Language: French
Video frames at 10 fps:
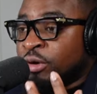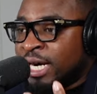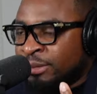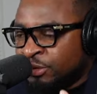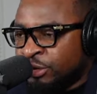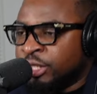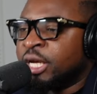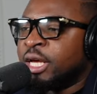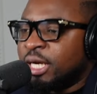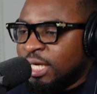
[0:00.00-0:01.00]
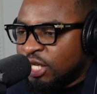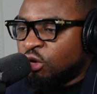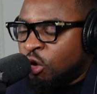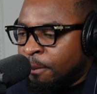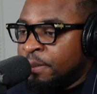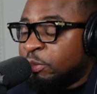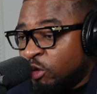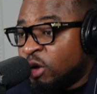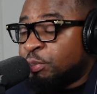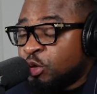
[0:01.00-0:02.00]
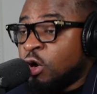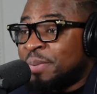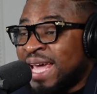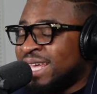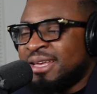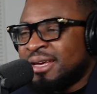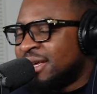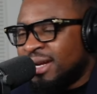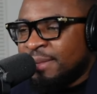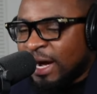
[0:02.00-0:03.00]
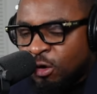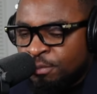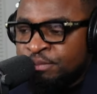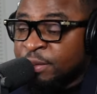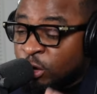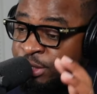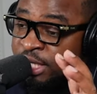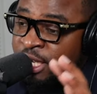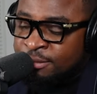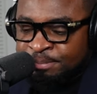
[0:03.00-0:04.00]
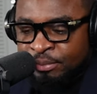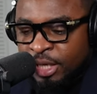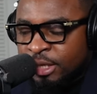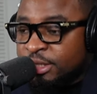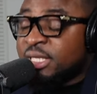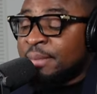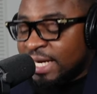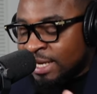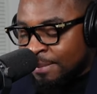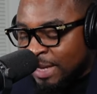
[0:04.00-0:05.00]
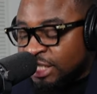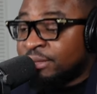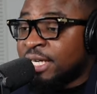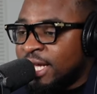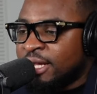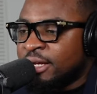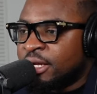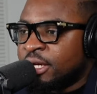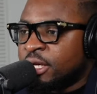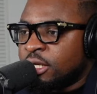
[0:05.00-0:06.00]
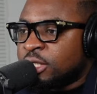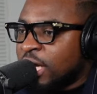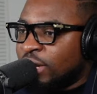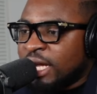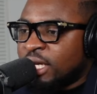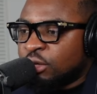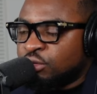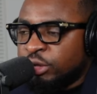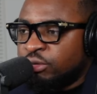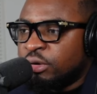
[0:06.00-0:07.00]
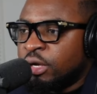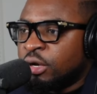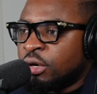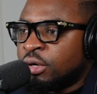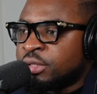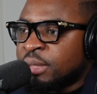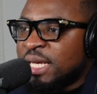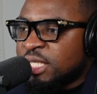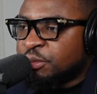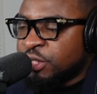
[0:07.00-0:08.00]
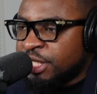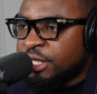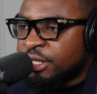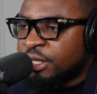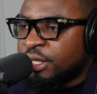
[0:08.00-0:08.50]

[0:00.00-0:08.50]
pour un grand monde, li yon mais pour un pour un pays, li pas cob, mais par conséquent, si c'est mandé n'a pas marché mandé, ça ou la gagne cuyo, c'est merci pour dire.